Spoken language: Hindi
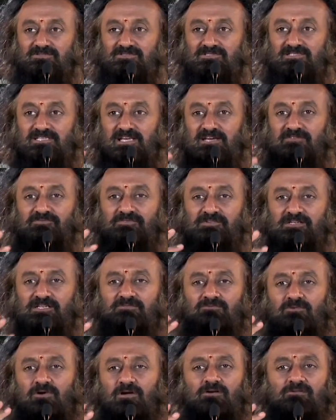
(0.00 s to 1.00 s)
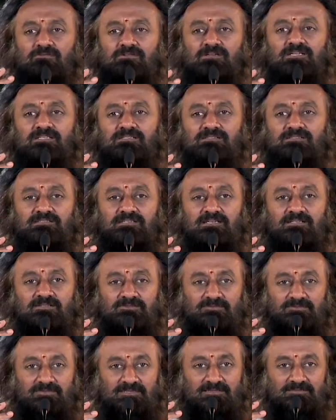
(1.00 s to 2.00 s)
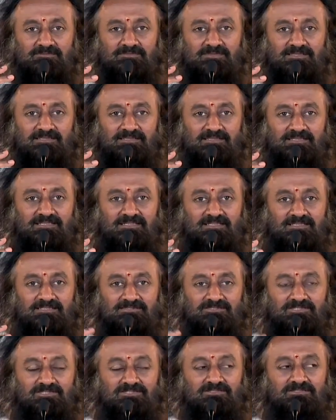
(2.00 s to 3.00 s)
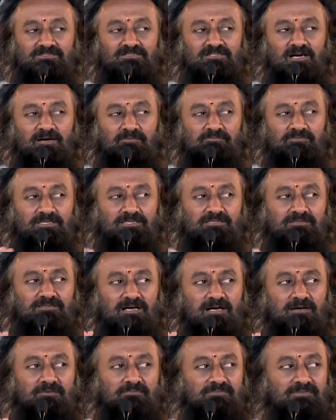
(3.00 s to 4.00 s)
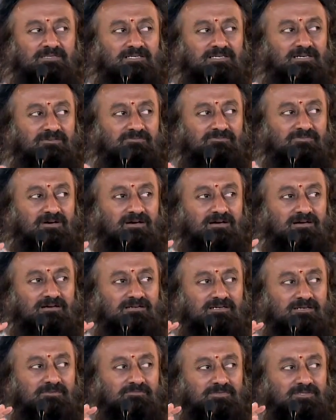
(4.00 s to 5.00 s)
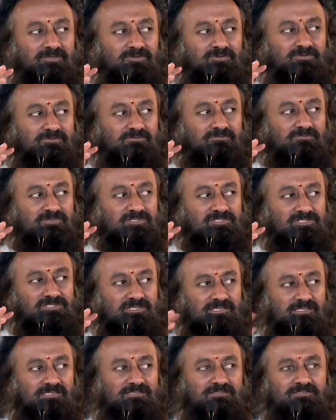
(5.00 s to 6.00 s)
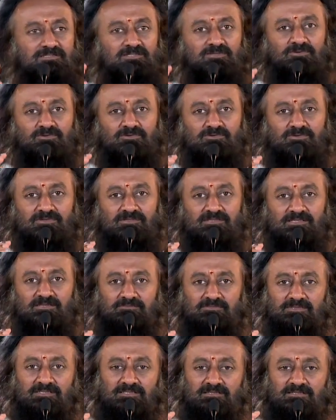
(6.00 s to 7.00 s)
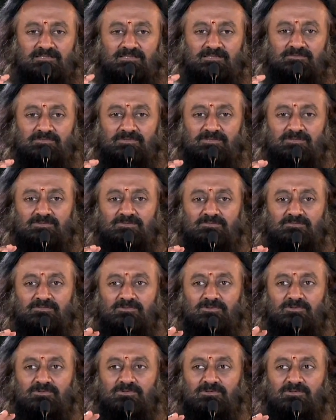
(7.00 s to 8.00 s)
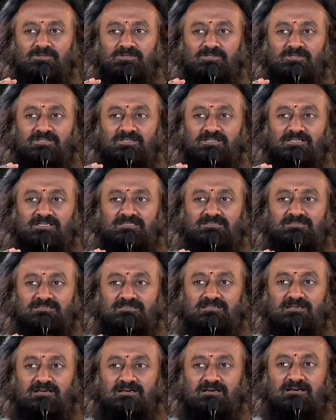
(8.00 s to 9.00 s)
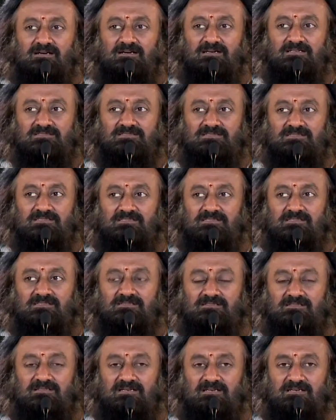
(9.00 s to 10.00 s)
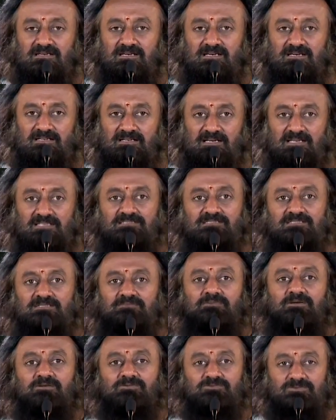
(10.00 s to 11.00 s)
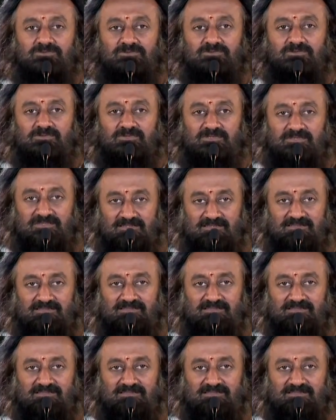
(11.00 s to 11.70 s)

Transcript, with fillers: सेफ्टी वॉल्व रहती है तुम्हारे में जितना भी काम रहे वहां कभी तुम विचलित नहीं होगा कभी ना कभी तुमको इसका असर इतना गहराई से महसूस होएगा